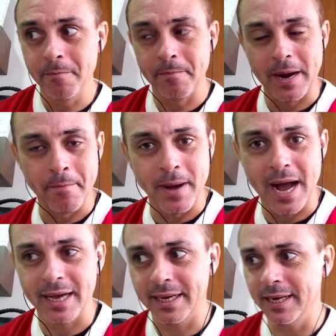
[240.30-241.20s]
para a
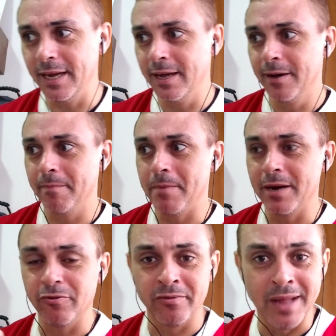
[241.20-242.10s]
máquina,
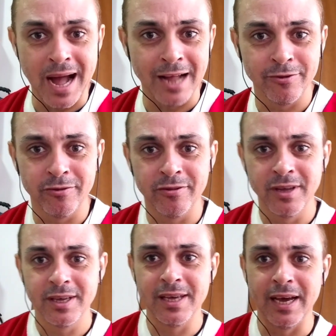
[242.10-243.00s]
para os dados,
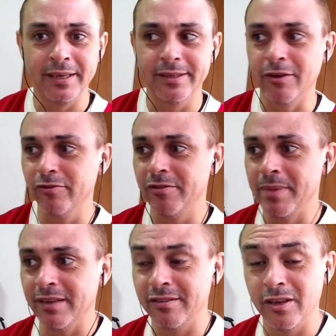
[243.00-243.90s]
e aí então se
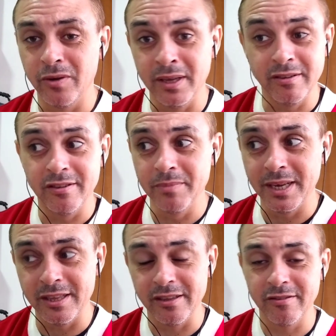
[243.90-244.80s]
baseiam em
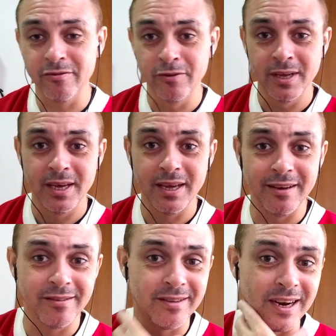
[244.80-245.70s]
cima disso
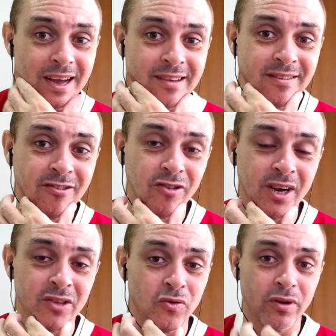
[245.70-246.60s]
eles trazem
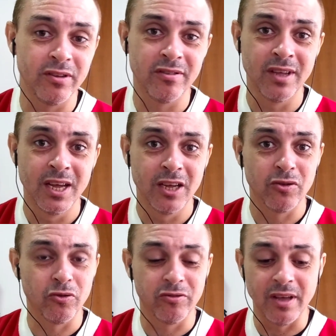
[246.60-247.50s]
jogadores,
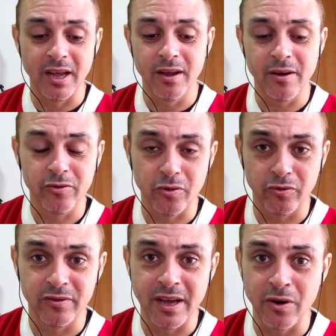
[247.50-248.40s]

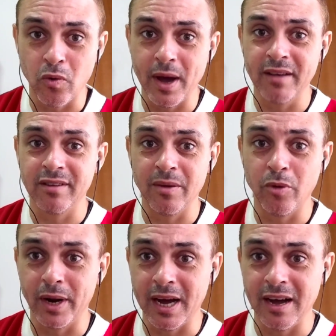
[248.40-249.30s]
trouxeram Wesley
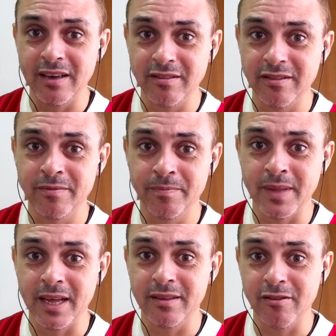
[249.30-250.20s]
Moraes,
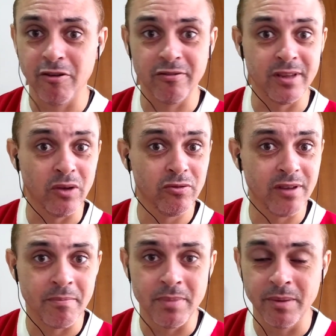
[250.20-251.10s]
né? nós não
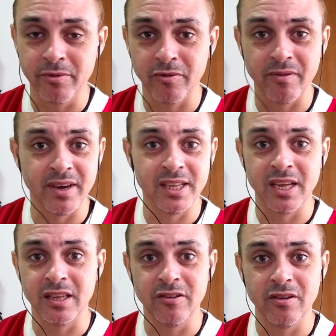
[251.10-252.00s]
sabemos no que vai
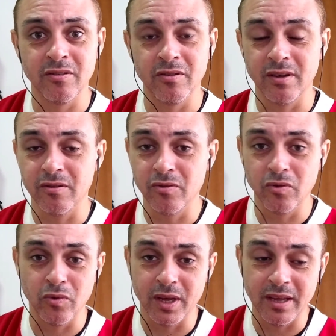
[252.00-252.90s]
dar, eh,
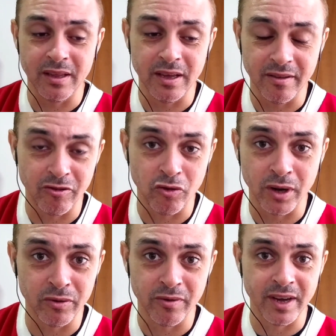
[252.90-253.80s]
no que esse
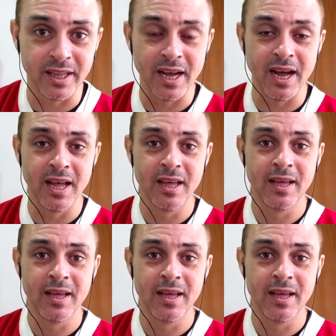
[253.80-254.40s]
jogador vai dar,